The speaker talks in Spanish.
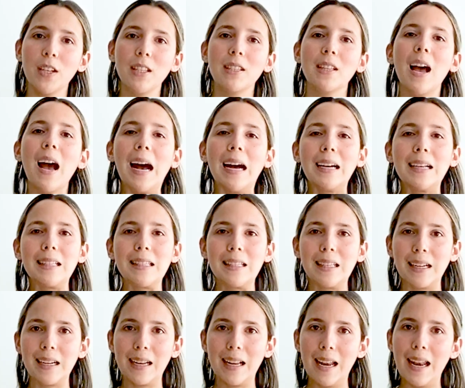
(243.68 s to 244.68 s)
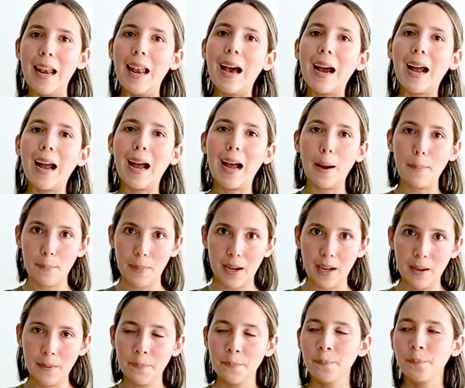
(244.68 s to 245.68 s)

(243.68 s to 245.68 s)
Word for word: es hacer la cama